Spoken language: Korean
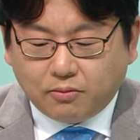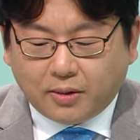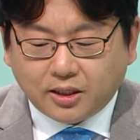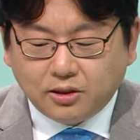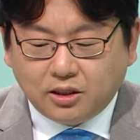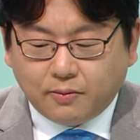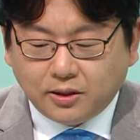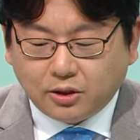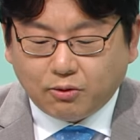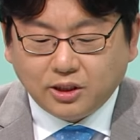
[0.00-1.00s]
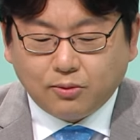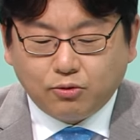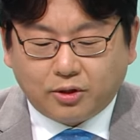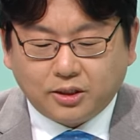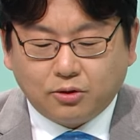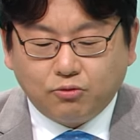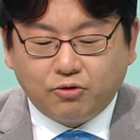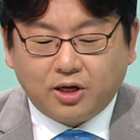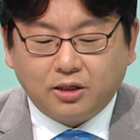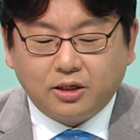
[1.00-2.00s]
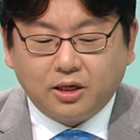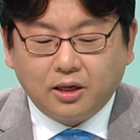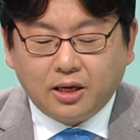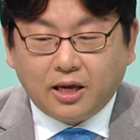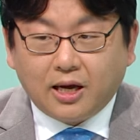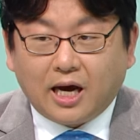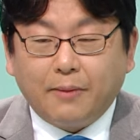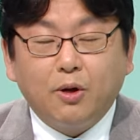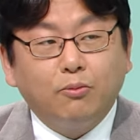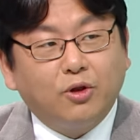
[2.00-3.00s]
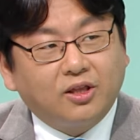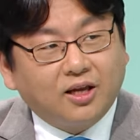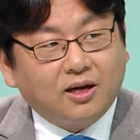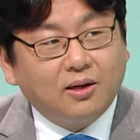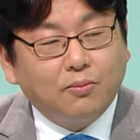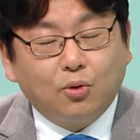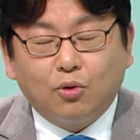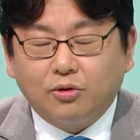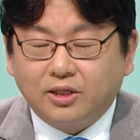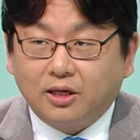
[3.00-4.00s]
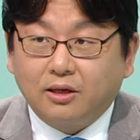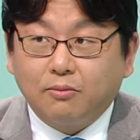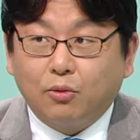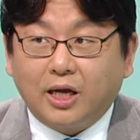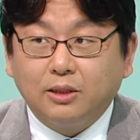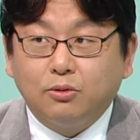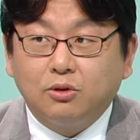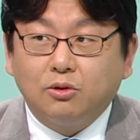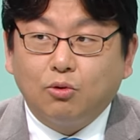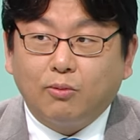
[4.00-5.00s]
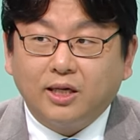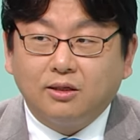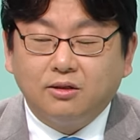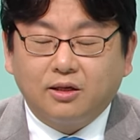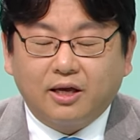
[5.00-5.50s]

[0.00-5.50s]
많은 일반적인 환자분들께서는 우리가 이제 감염됐다, 뭐 이제 뭐 아니면 또 많이 듣는